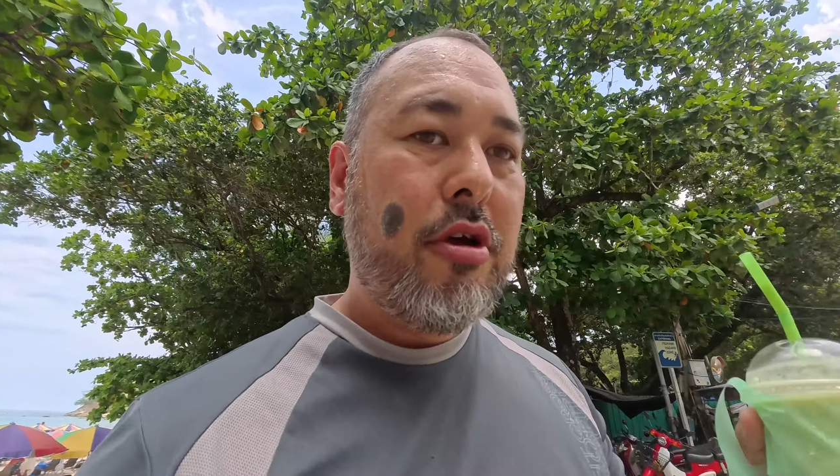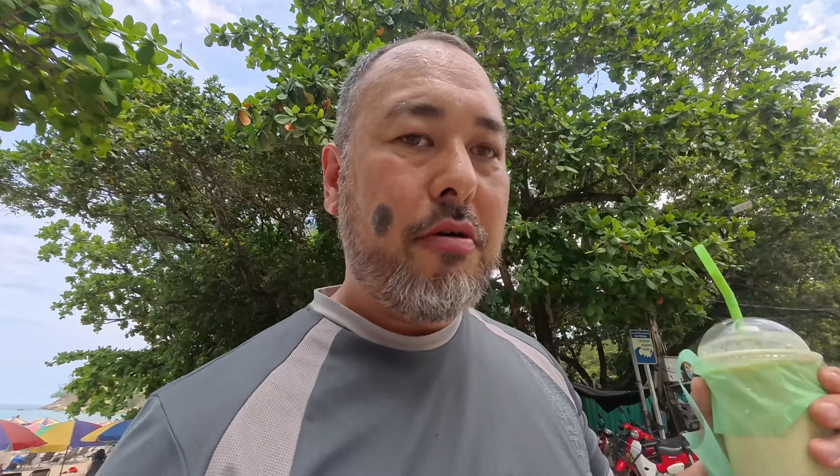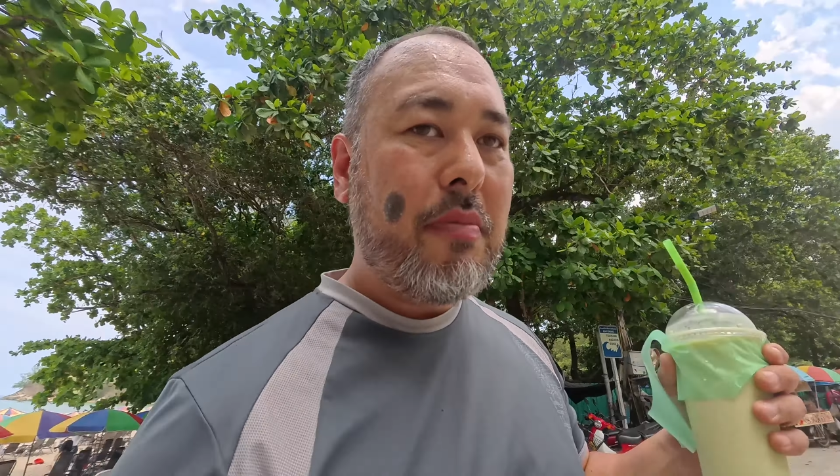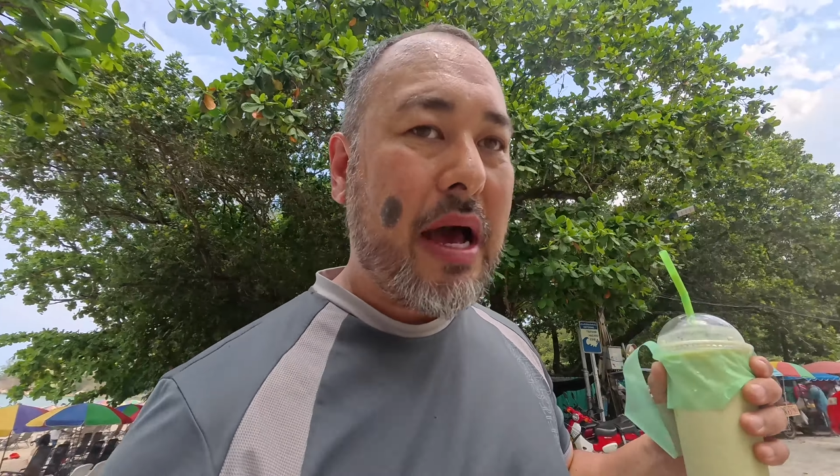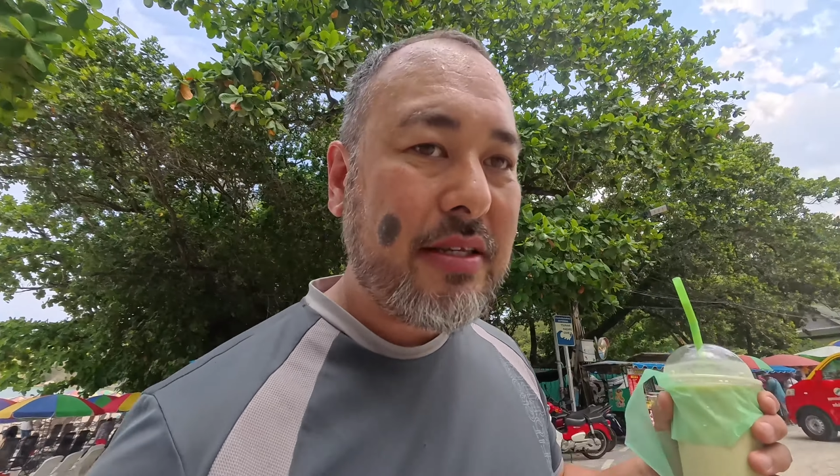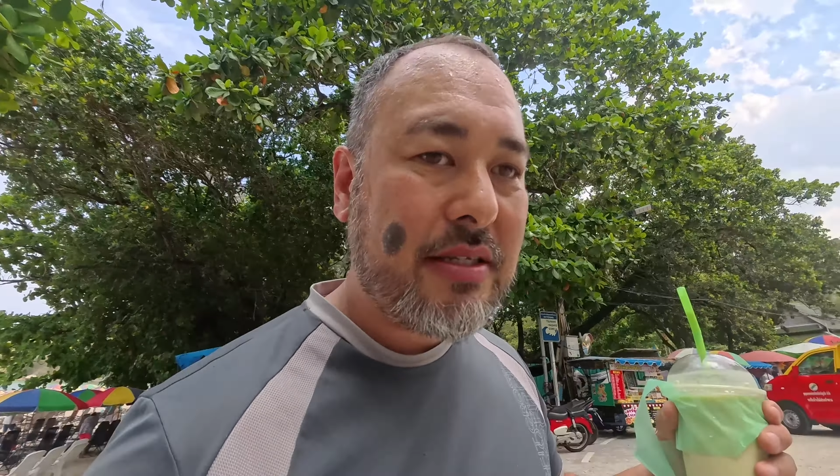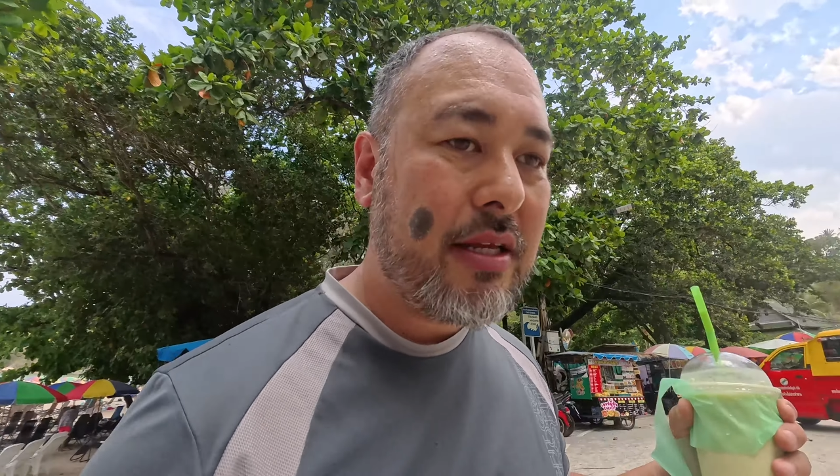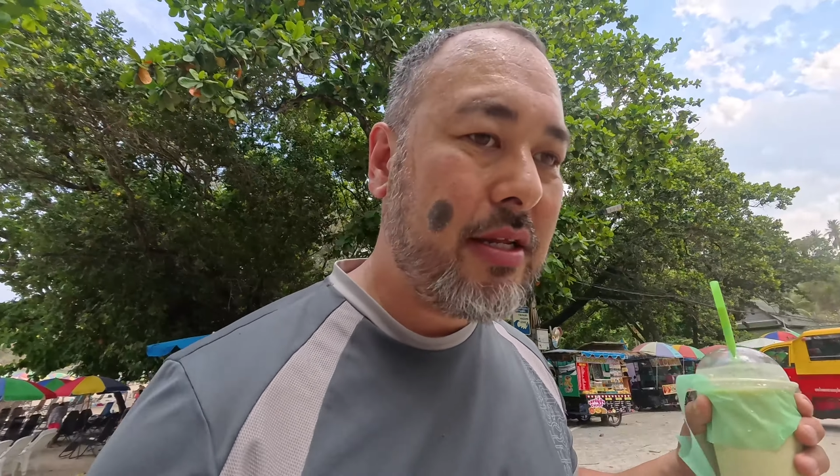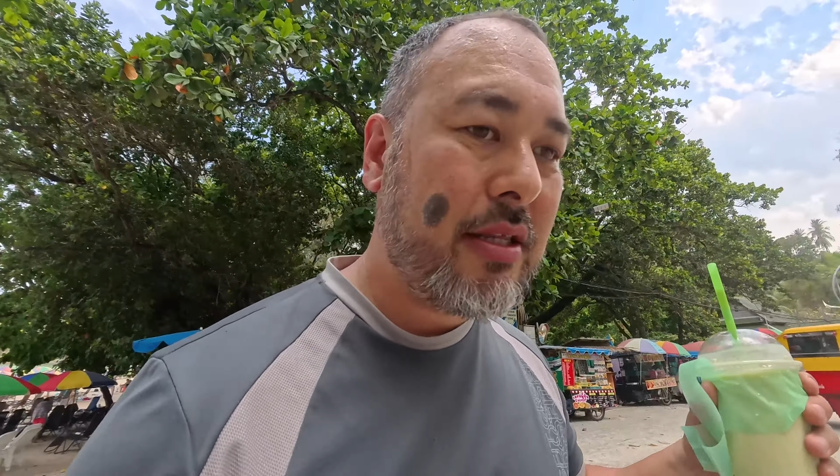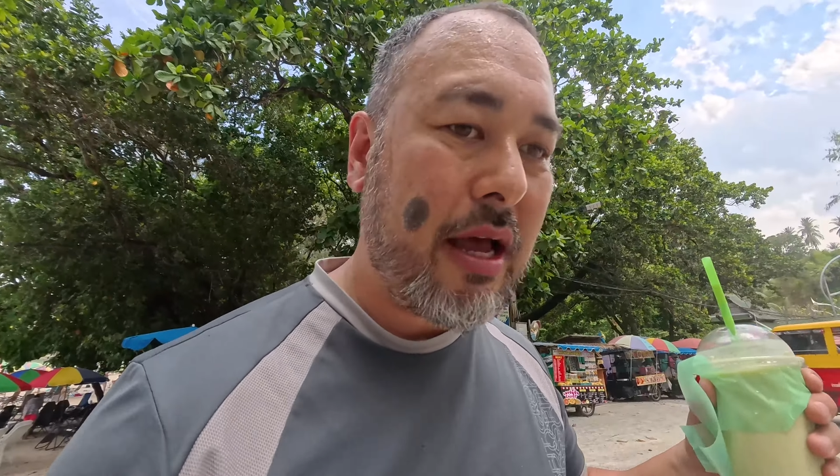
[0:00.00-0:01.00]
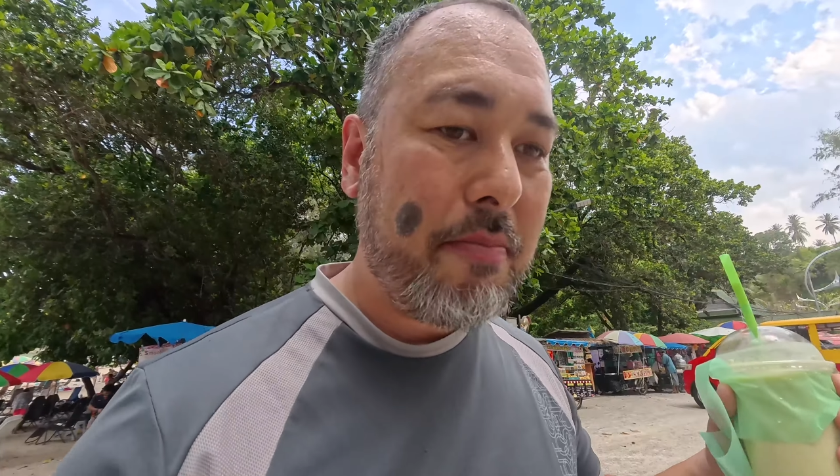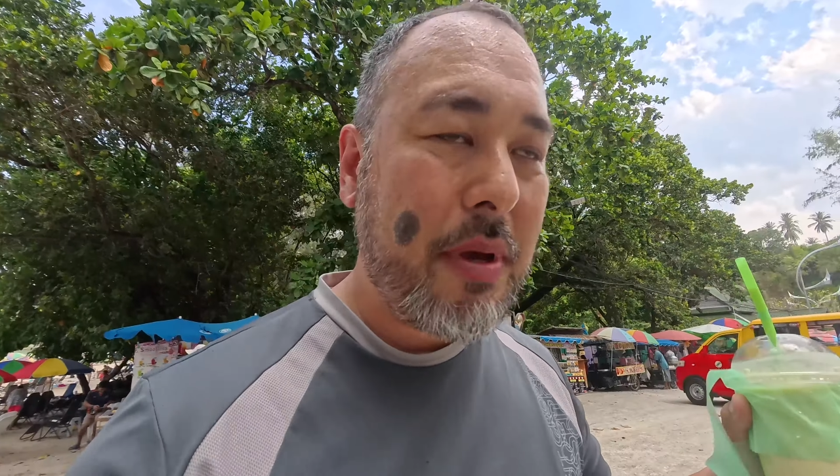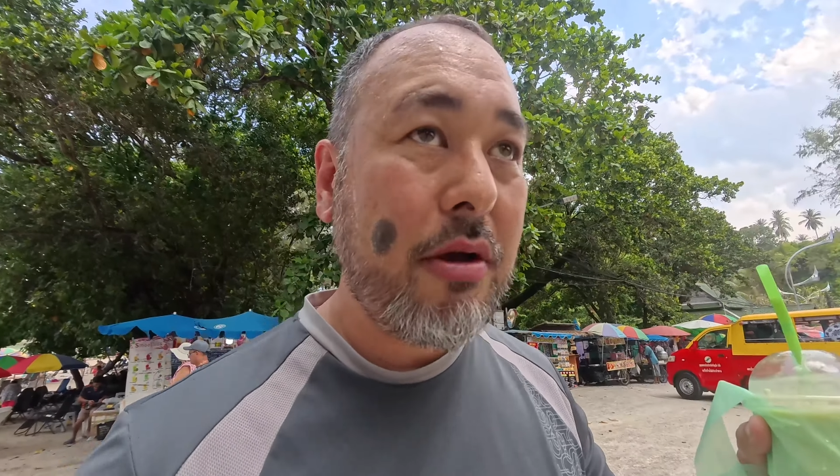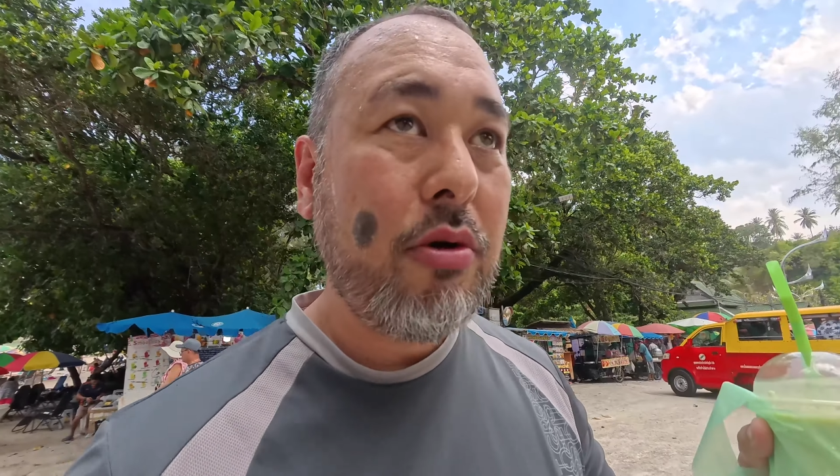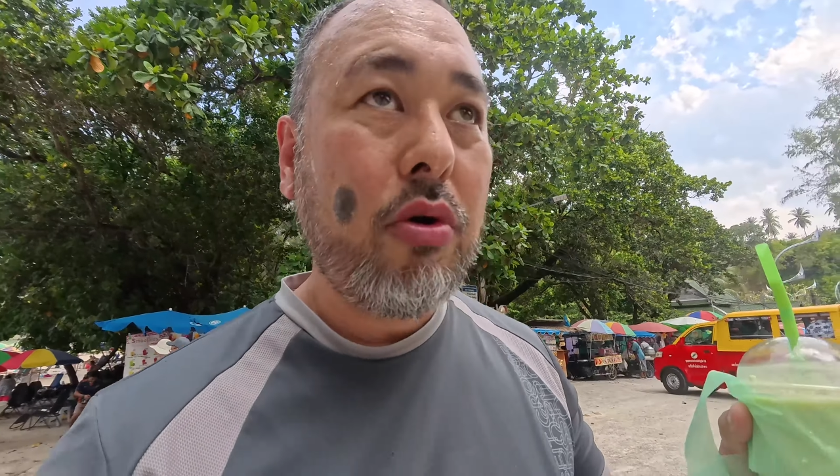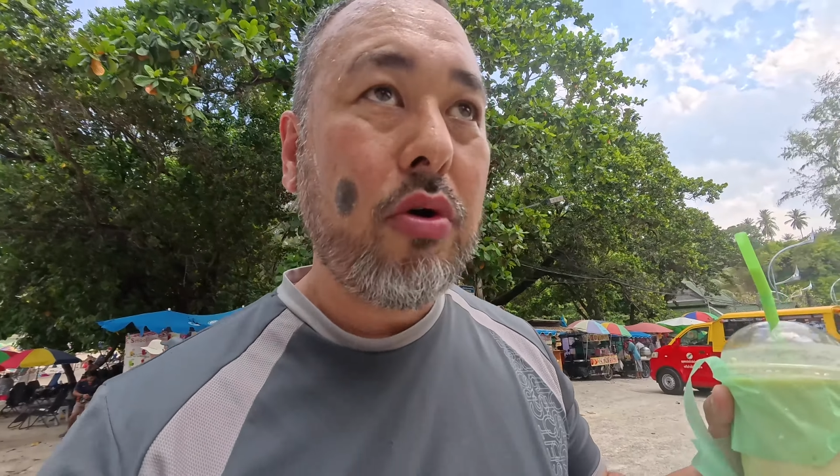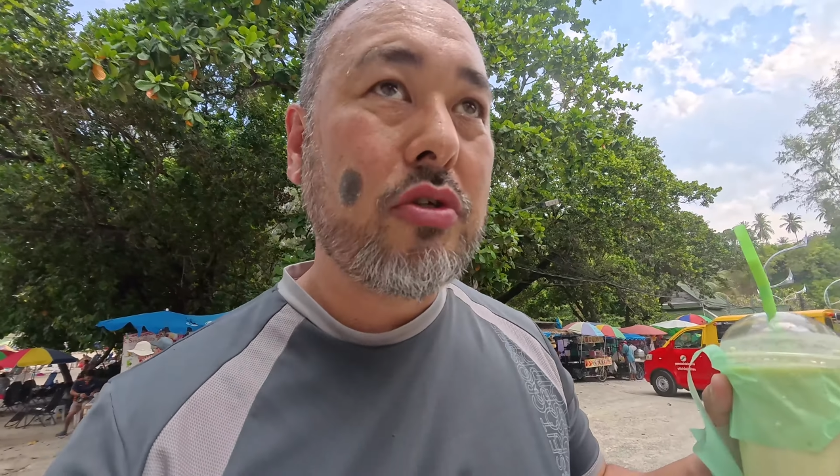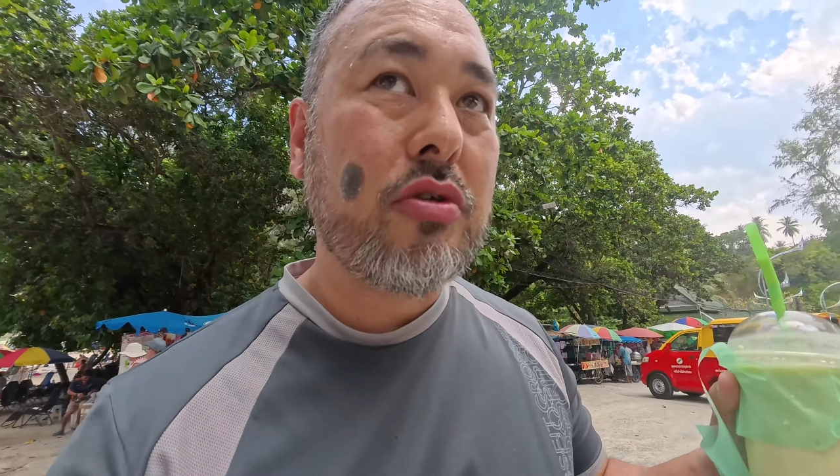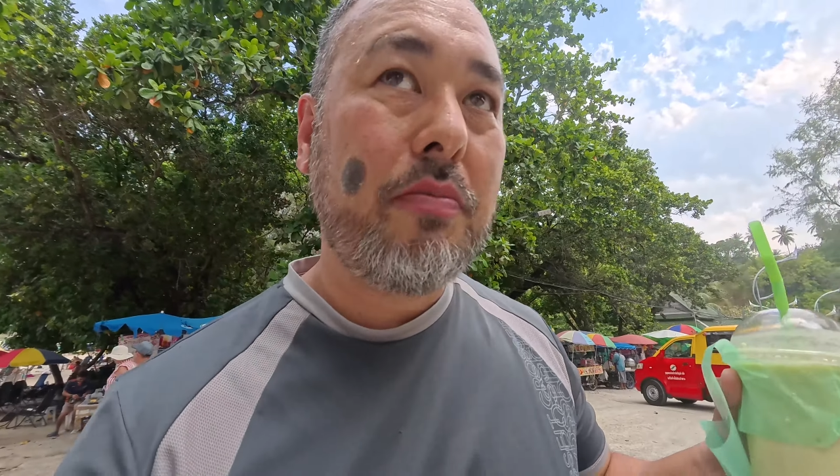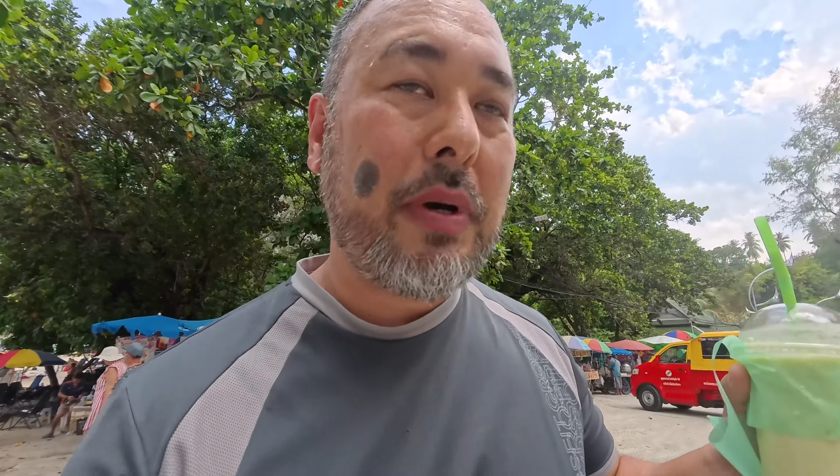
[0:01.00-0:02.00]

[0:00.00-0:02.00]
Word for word: Mas ele tá bem grosso,